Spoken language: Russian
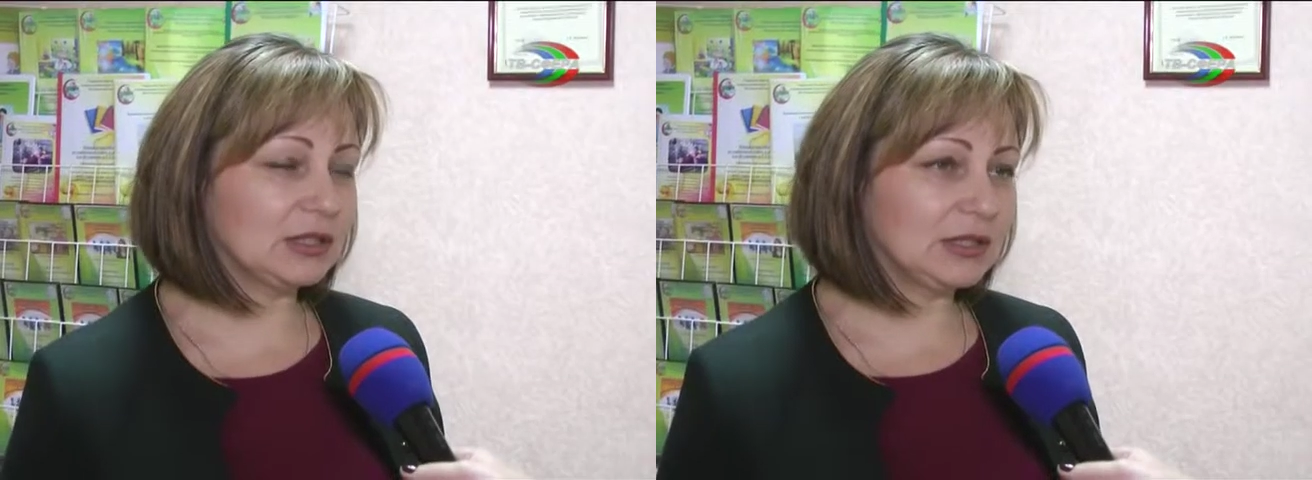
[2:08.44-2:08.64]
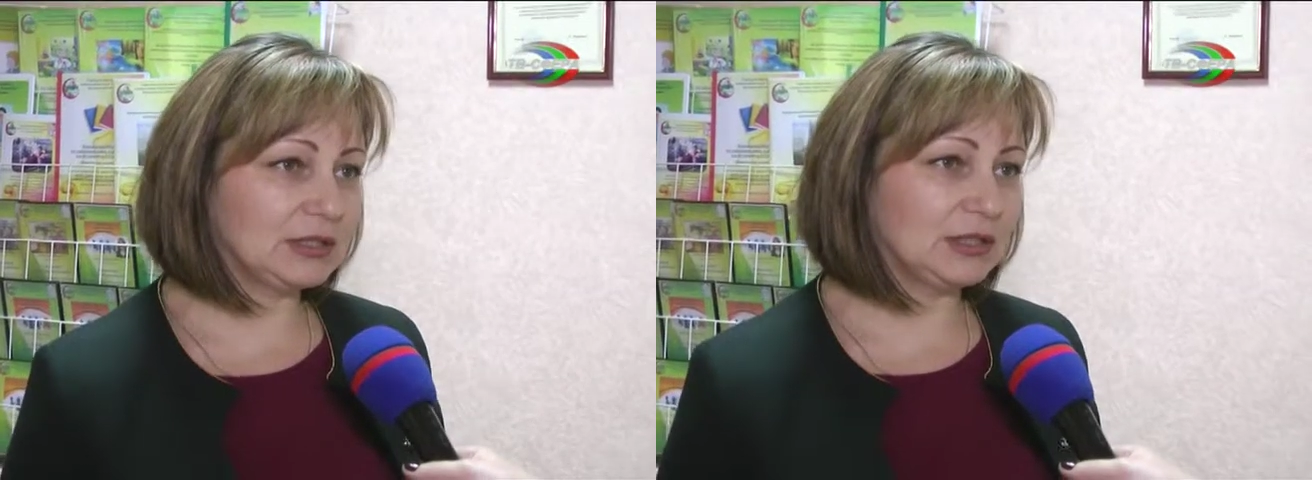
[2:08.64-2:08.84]

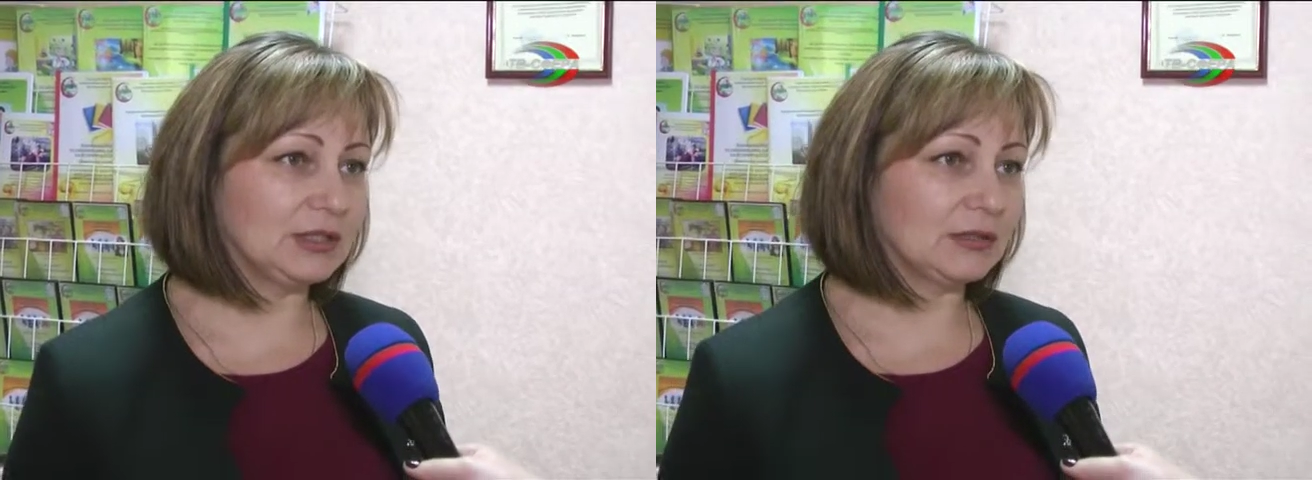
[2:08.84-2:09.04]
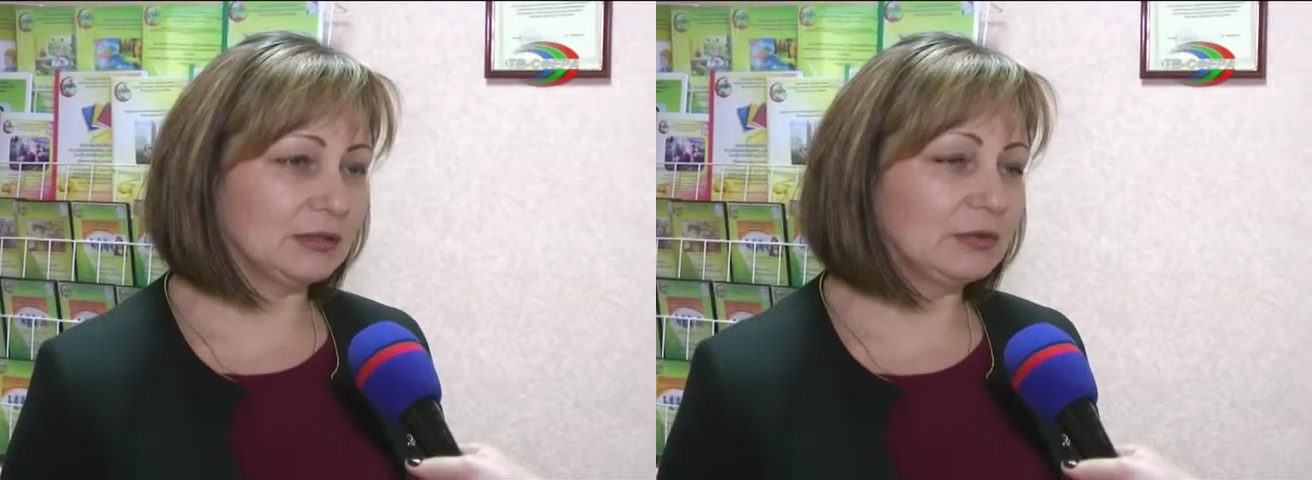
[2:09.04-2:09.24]

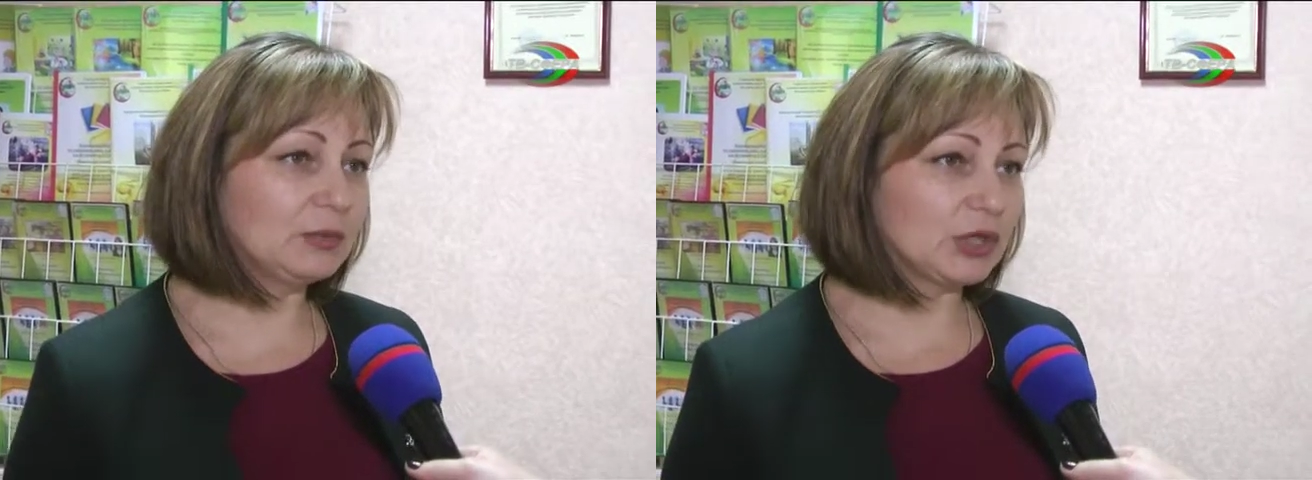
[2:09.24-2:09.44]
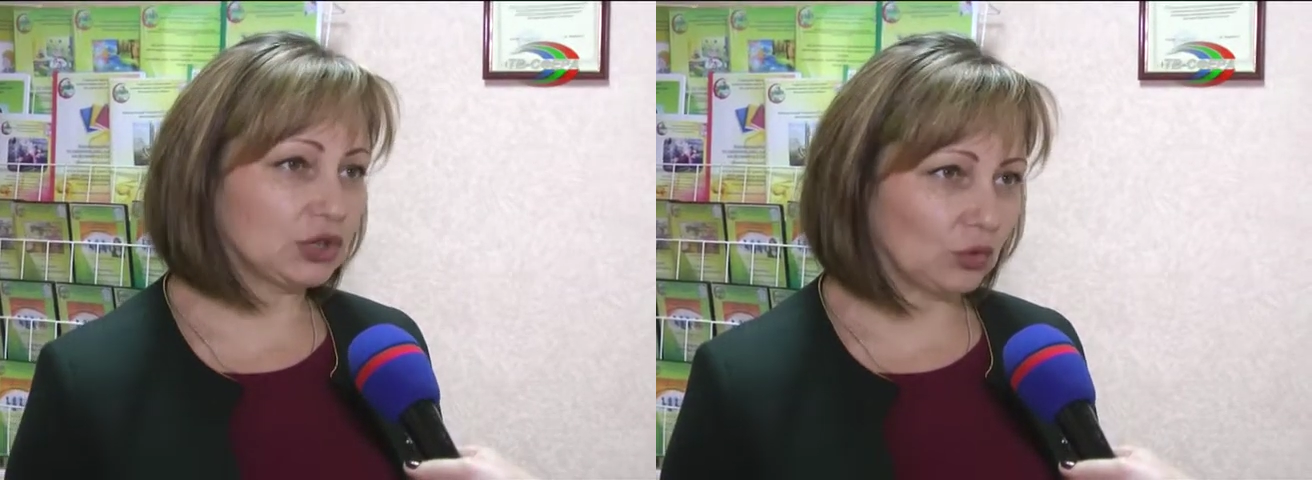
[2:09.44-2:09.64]
найти,
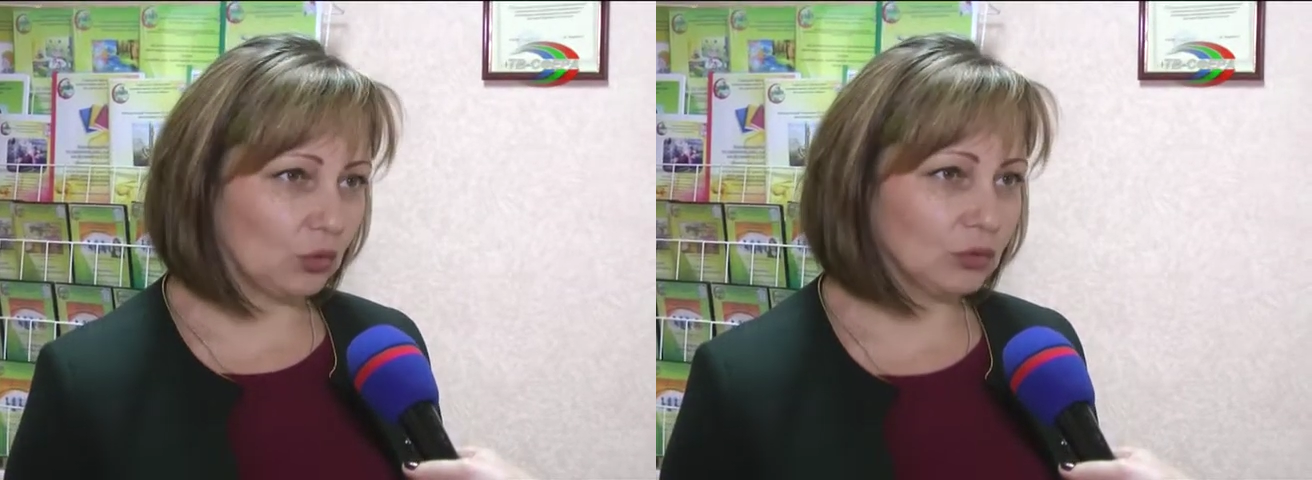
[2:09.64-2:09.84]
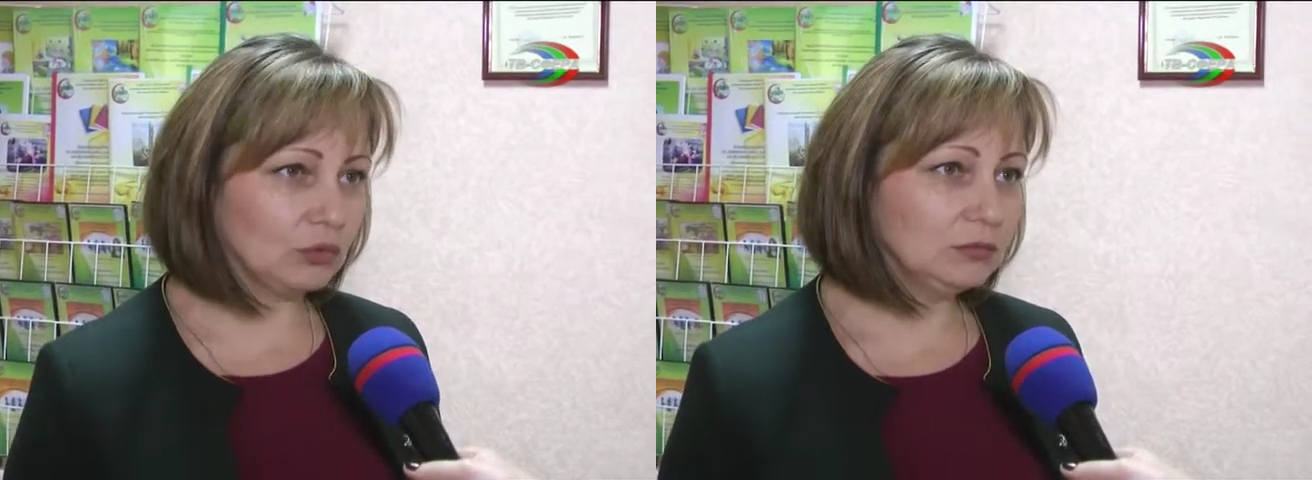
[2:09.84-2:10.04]
выбрать
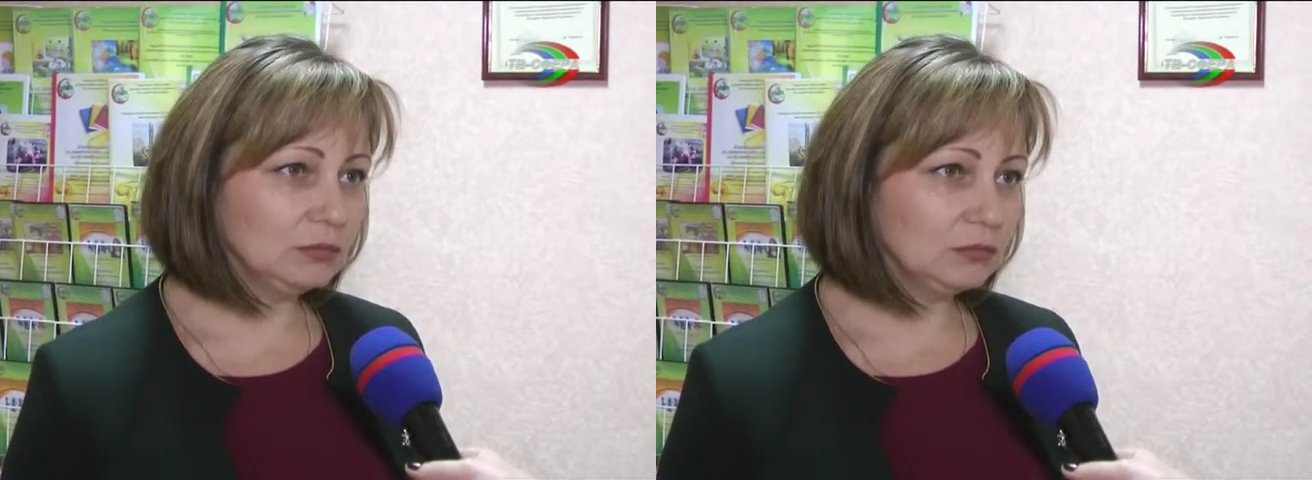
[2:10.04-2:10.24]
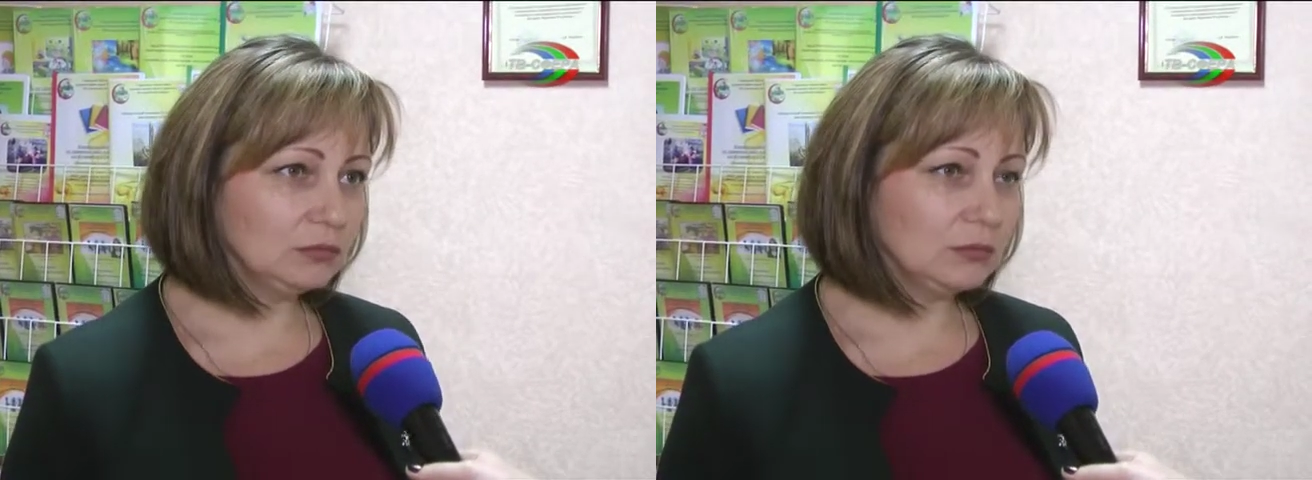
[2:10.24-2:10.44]
школу,